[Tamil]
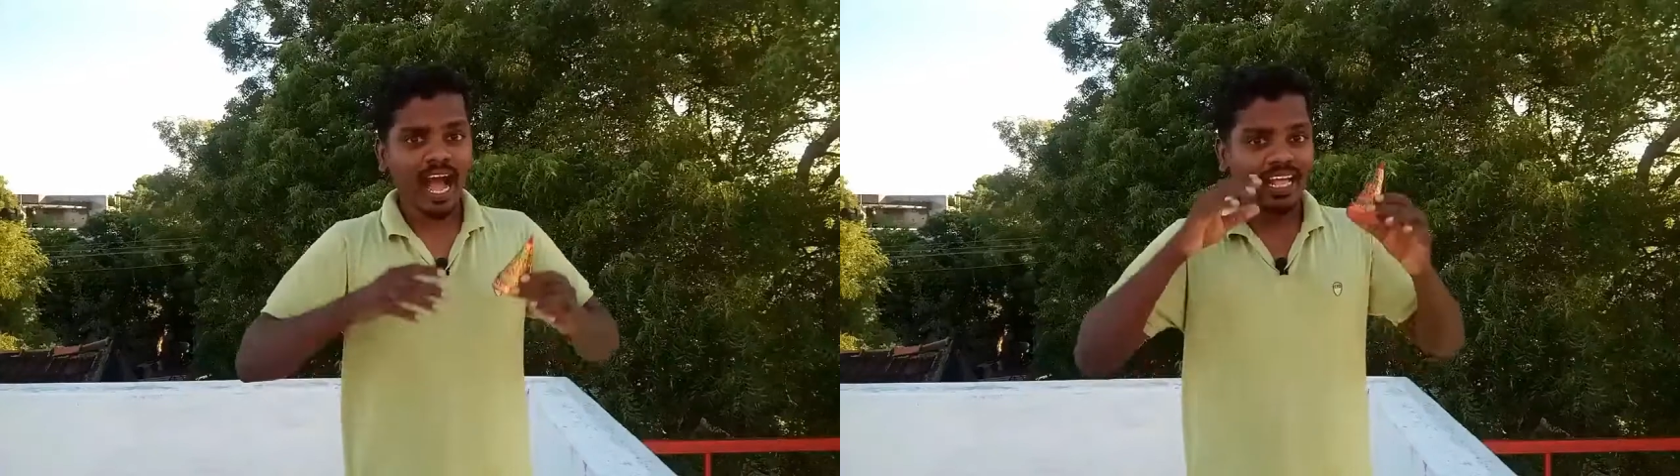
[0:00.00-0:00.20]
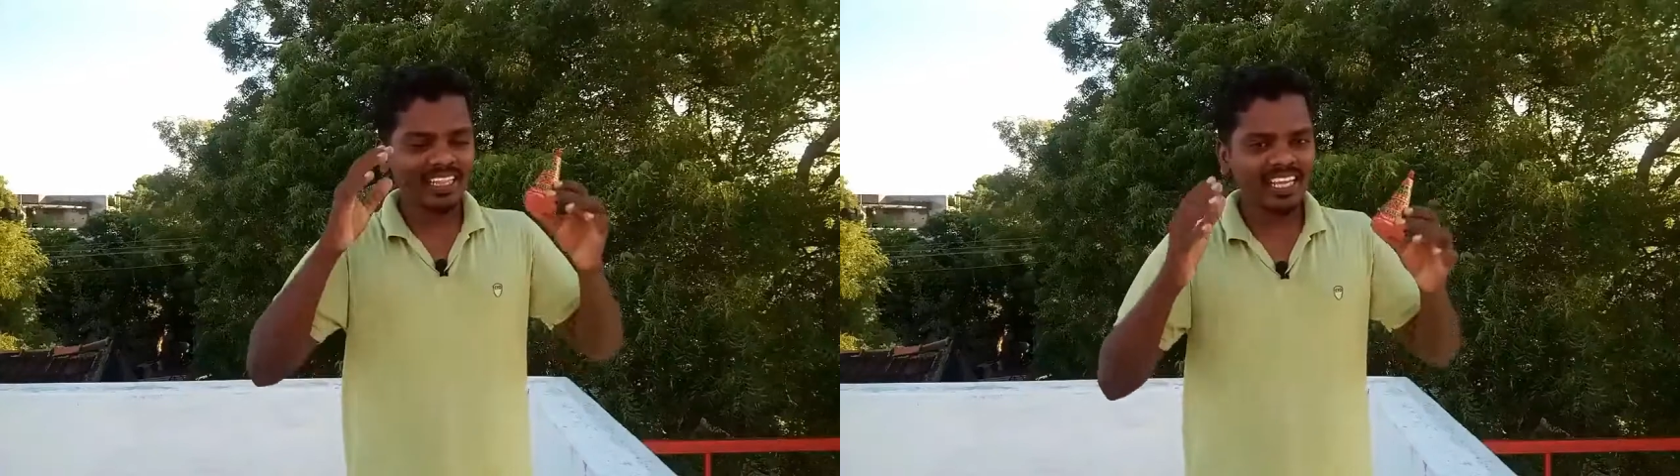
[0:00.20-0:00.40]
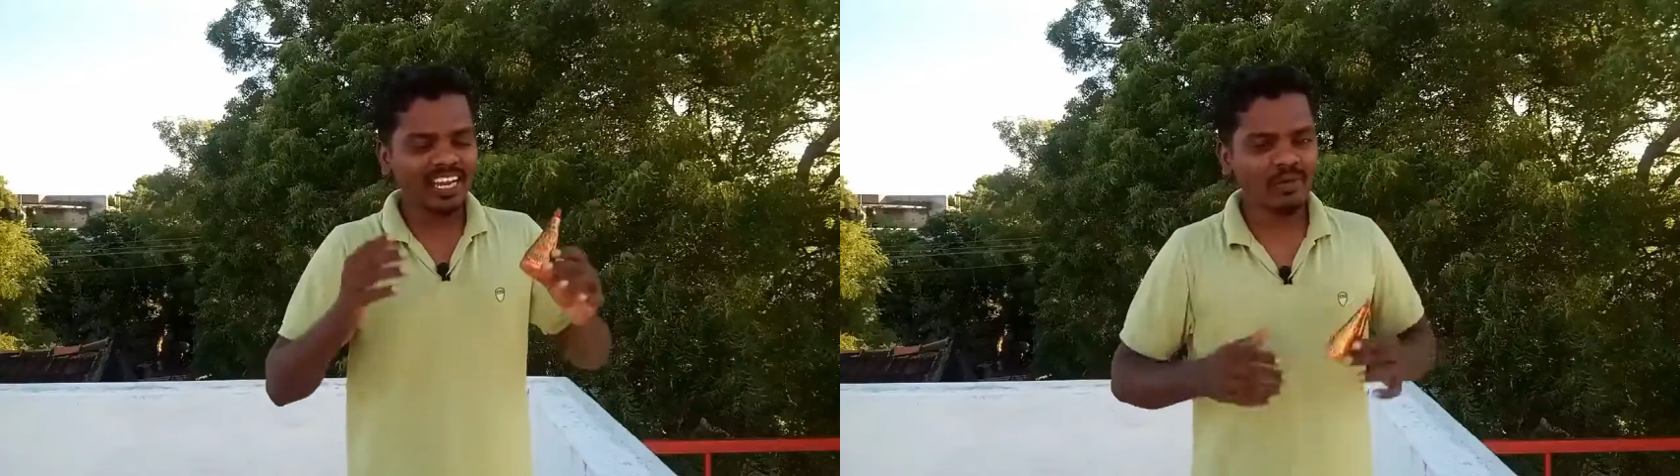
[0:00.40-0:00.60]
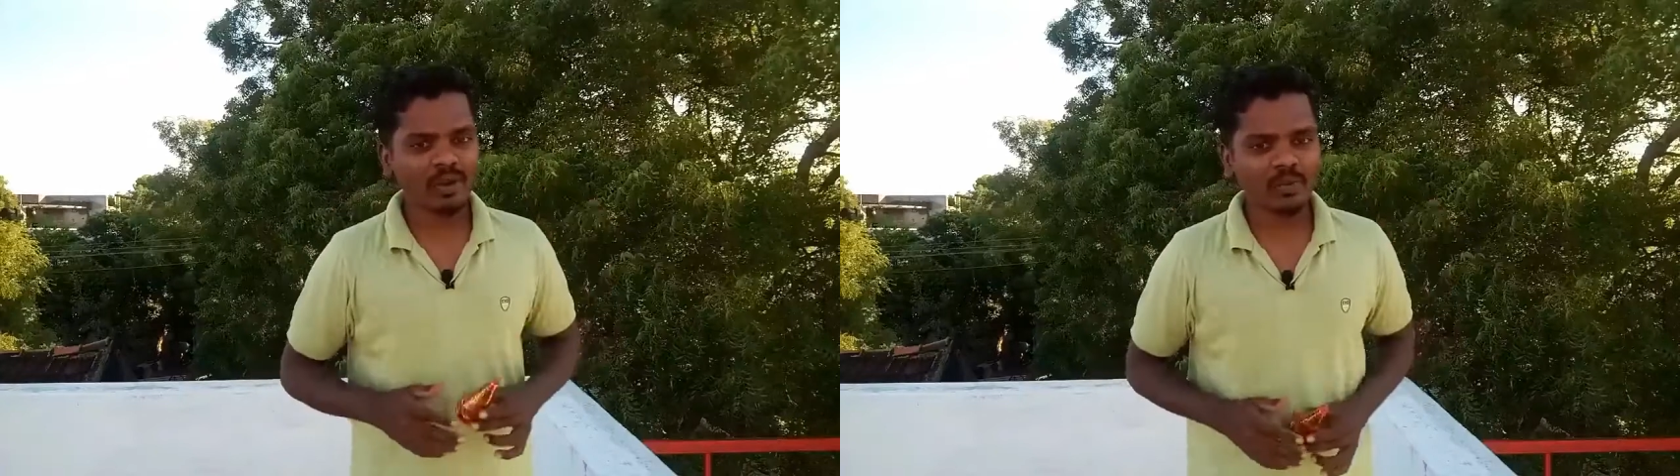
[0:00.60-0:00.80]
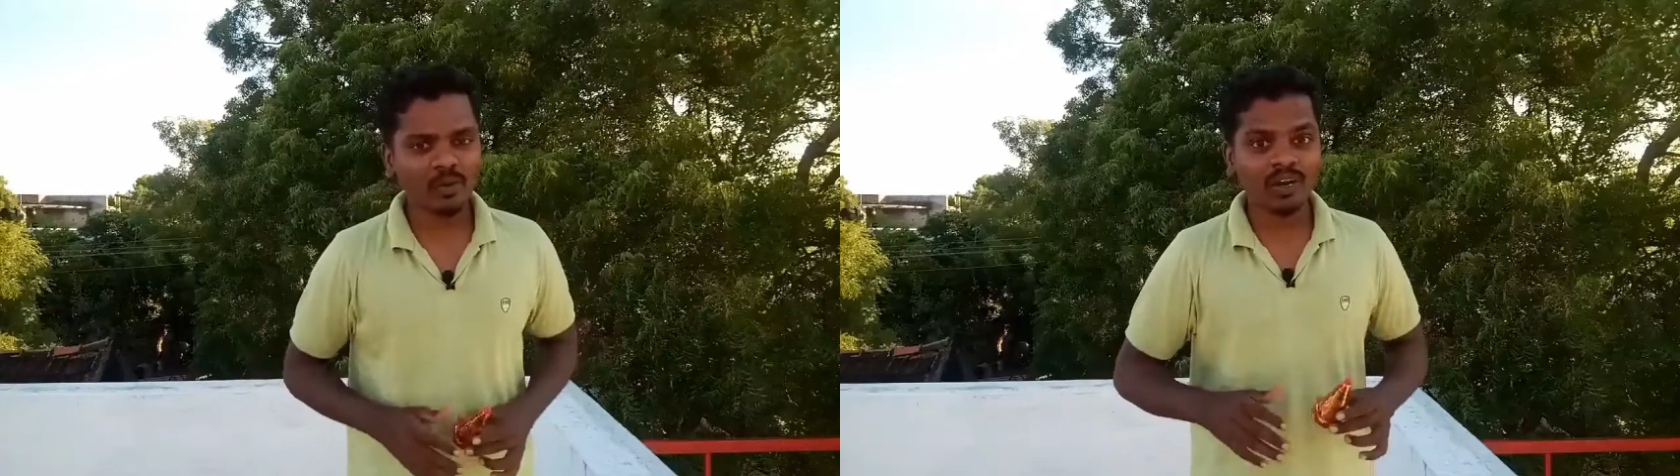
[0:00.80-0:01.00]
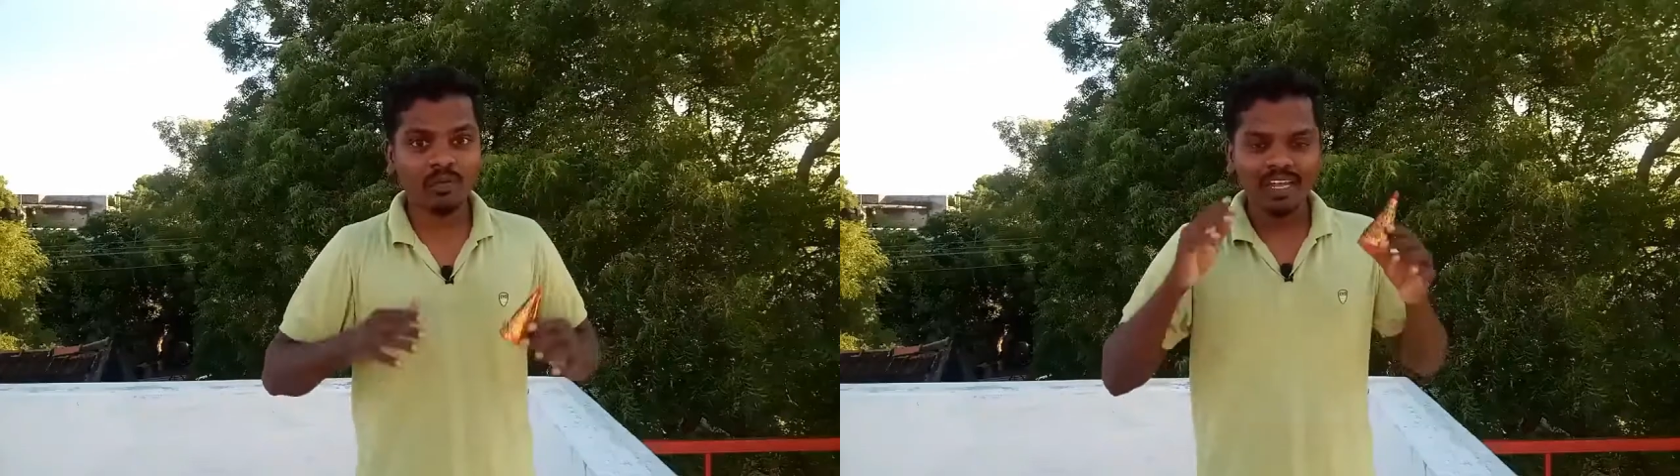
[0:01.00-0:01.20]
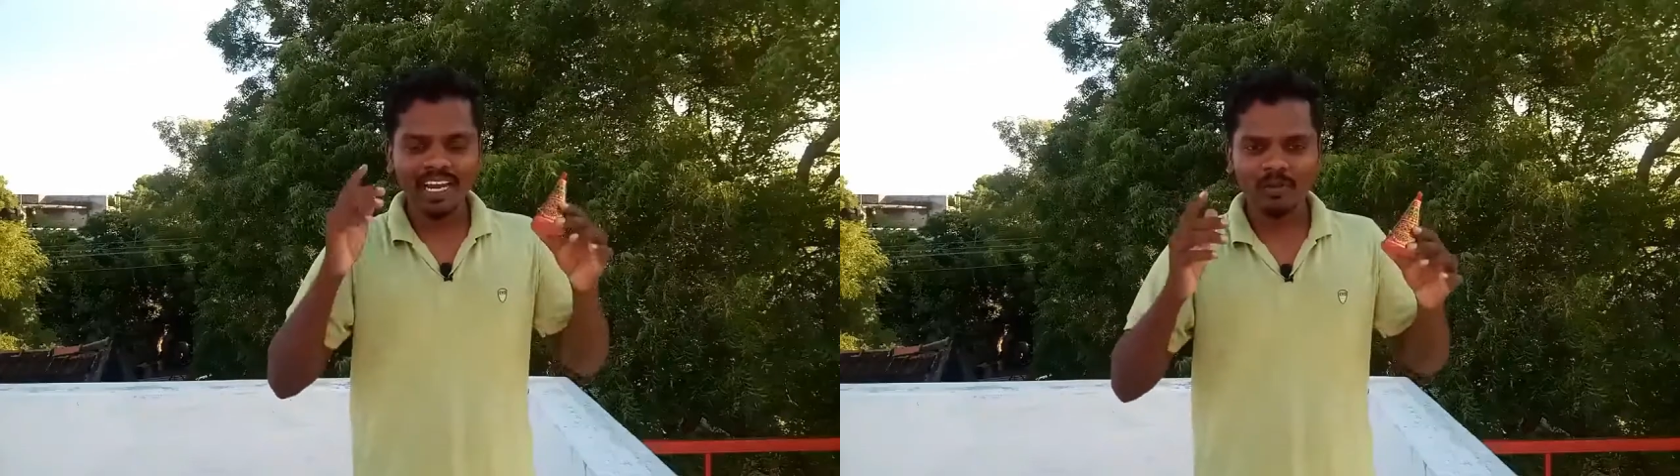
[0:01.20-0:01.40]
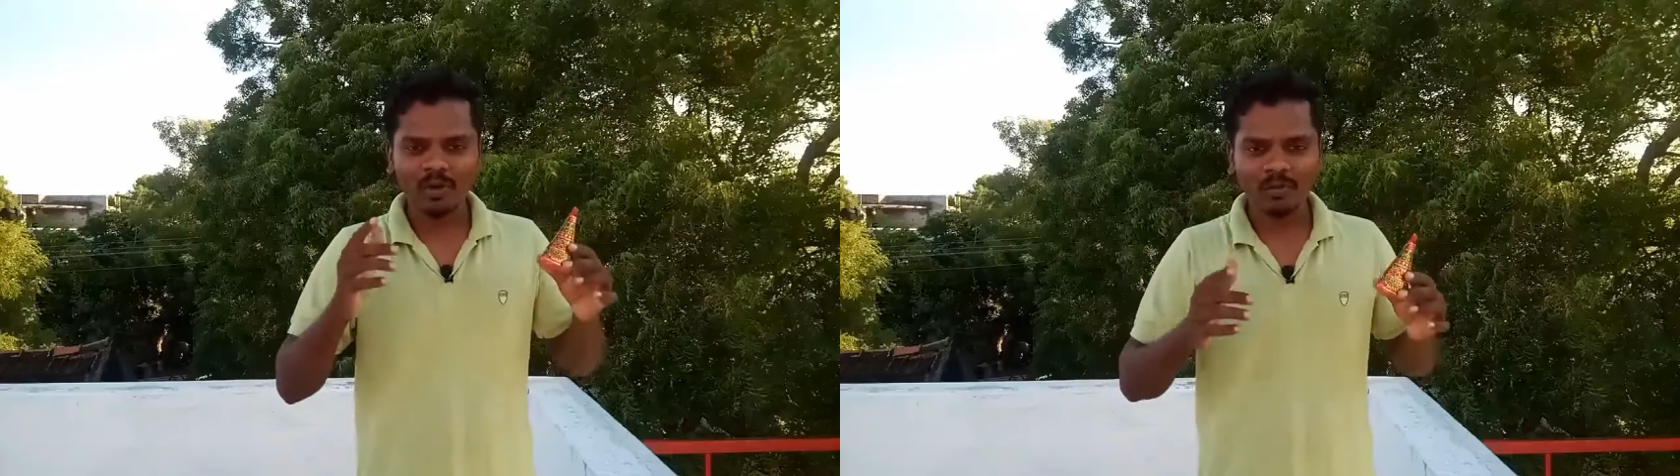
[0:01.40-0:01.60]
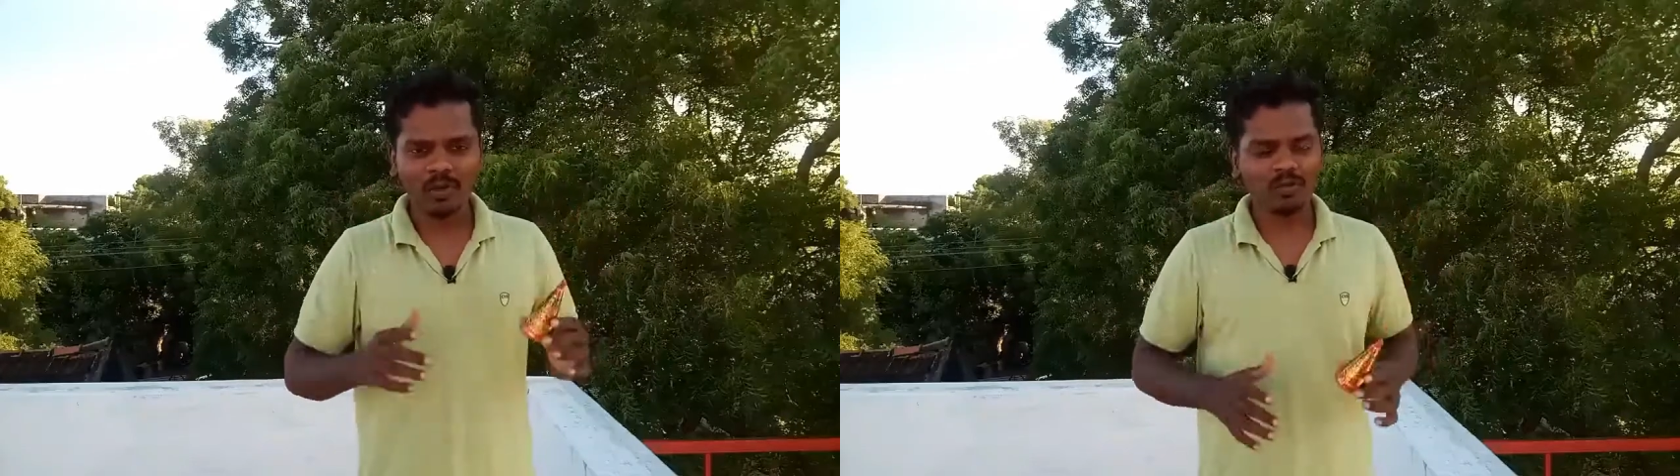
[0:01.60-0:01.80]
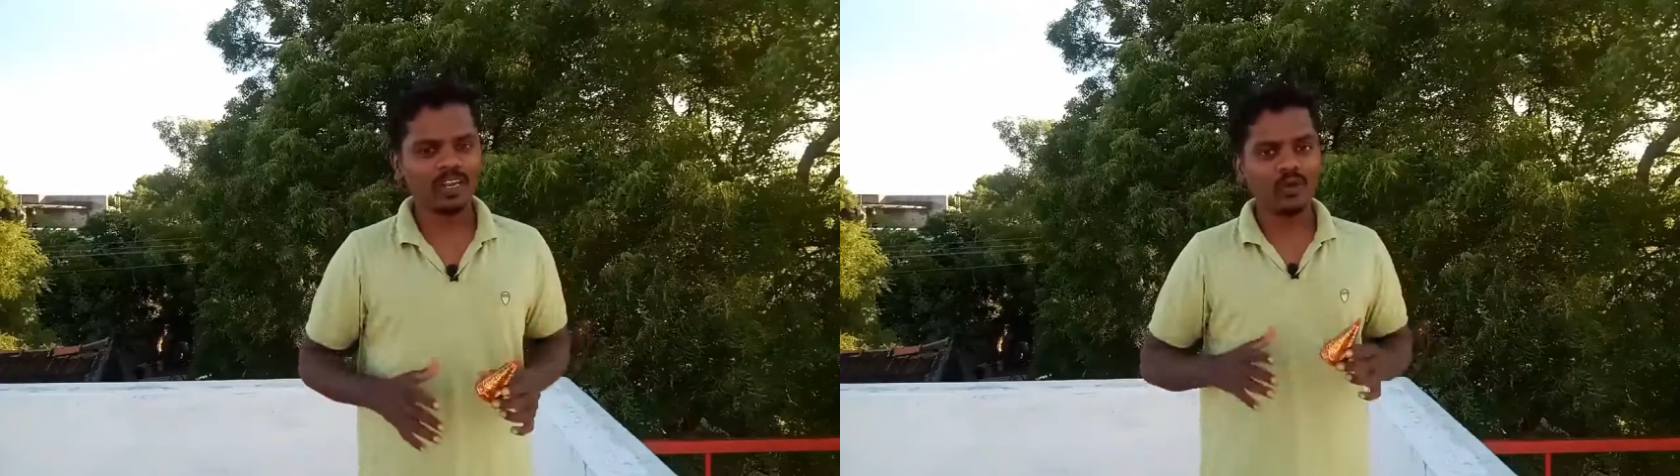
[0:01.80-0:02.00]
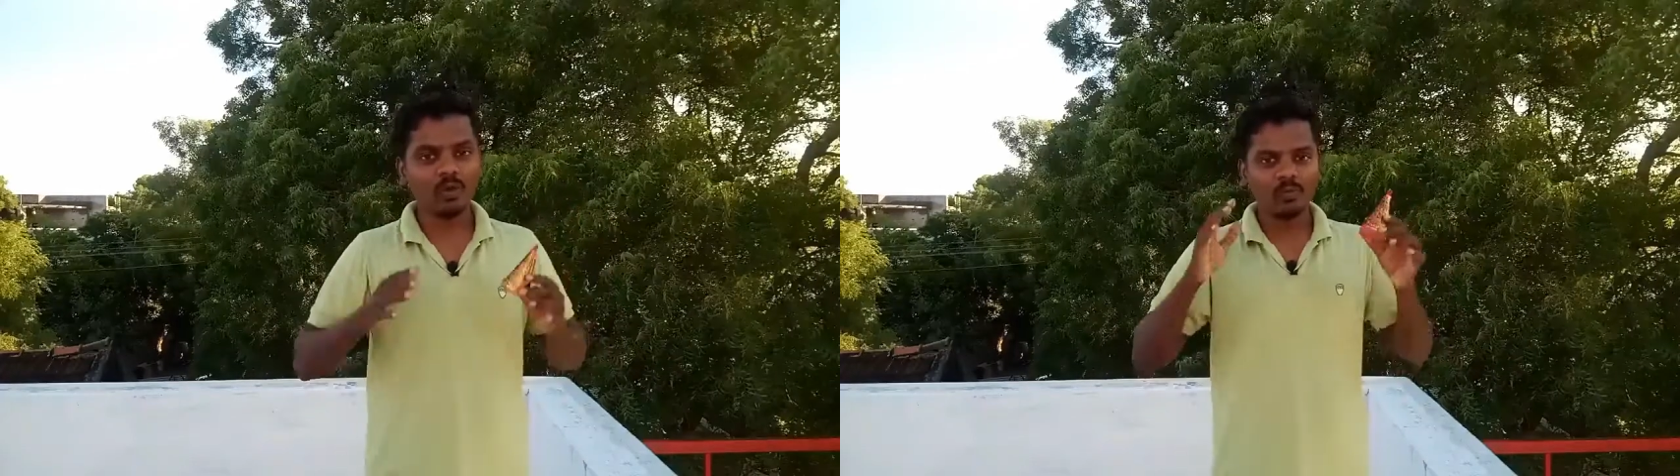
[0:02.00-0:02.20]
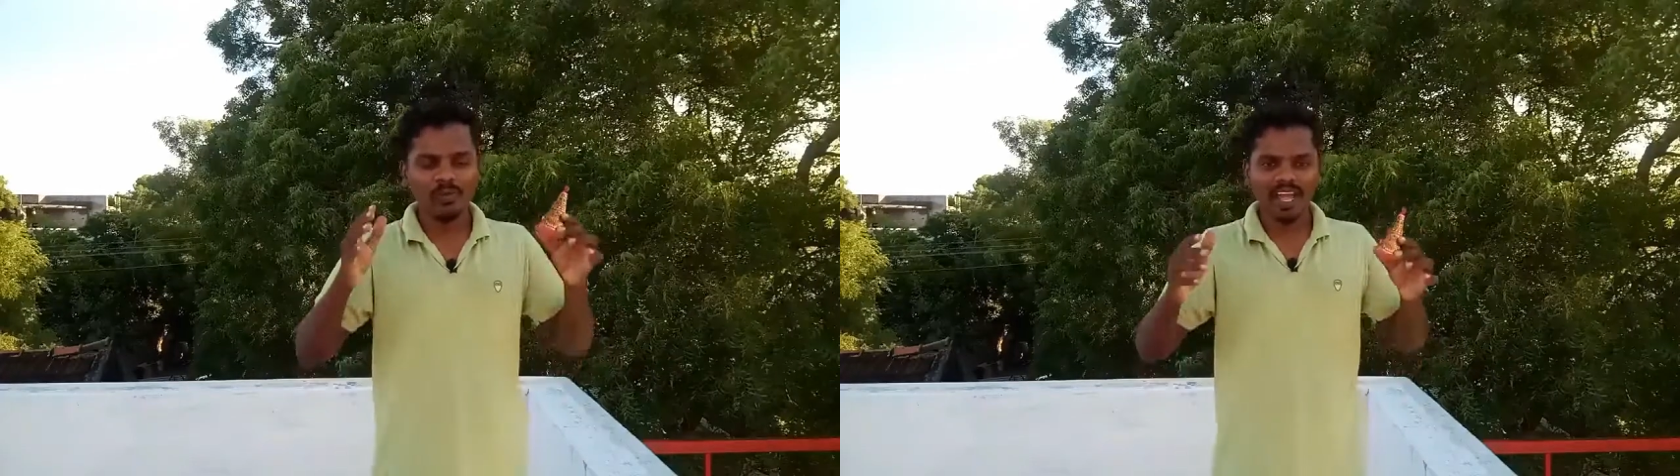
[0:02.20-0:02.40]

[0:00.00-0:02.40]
அதை தான் இன்றைக்கி பண்ண போகிறோம் நம்ம என்ன பண்ண போகிறோம் அப்படின்னா ஒரு